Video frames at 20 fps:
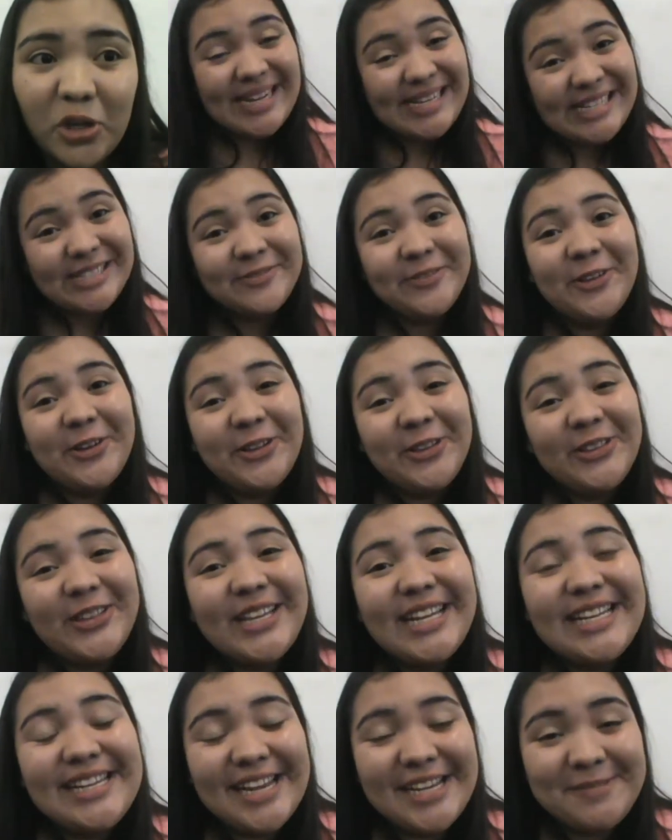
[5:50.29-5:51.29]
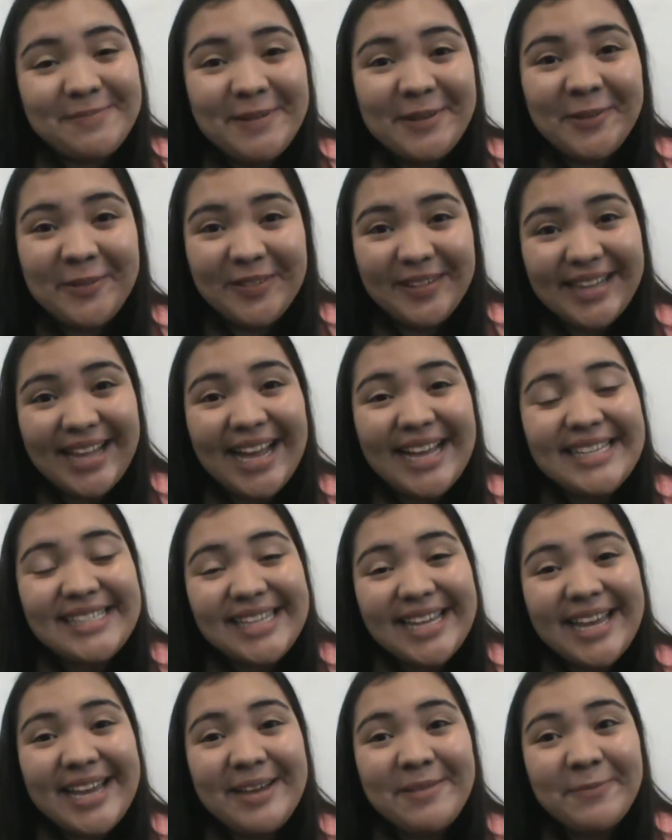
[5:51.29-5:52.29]
Esas fueron todas las preguntas
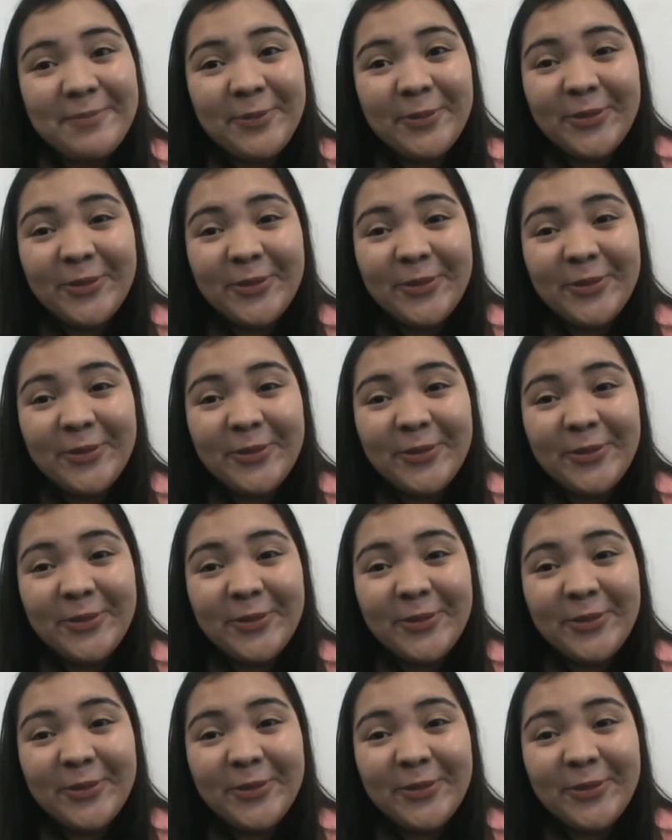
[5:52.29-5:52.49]
que